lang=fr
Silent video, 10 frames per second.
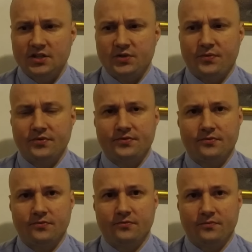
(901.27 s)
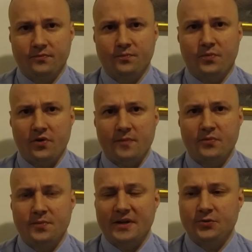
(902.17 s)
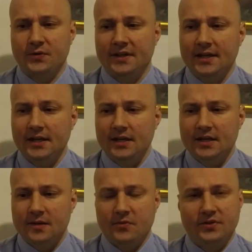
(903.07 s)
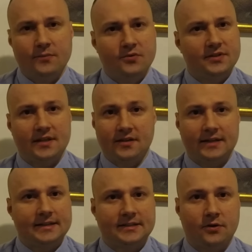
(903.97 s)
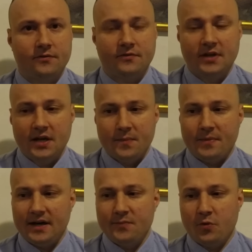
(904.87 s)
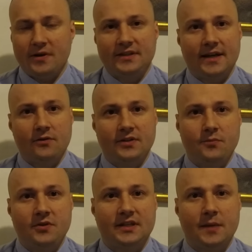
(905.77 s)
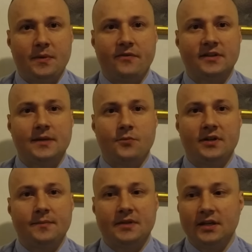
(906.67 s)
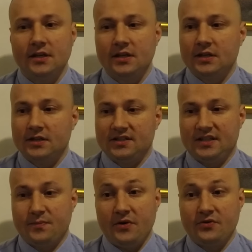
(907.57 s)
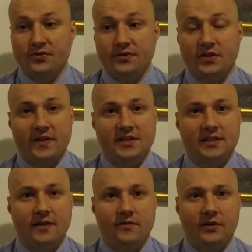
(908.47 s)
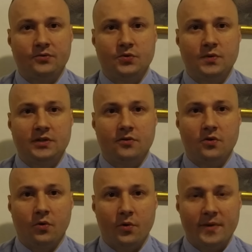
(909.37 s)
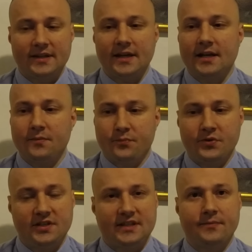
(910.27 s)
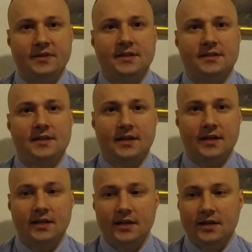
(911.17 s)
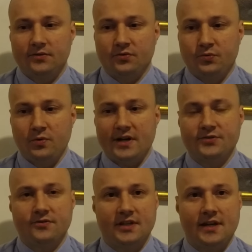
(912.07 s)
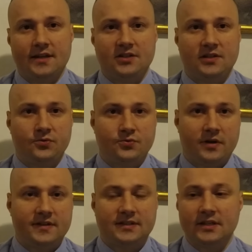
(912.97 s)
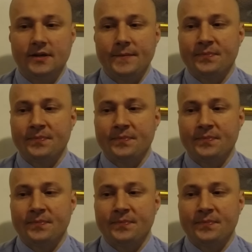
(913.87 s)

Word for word: je pense qu'on prend un peu de maturité. Mais au début, c'était une catastrophe. Pareil, mon matériel au début n'était pas forcément adapté. J'ai pas eu de chance, on va dire, d'avoir tout de suite le gros matériel. Petit à petit, ça s'est créé. Donc tout l'argent que j'ai gagné, je l'ai toujours investi.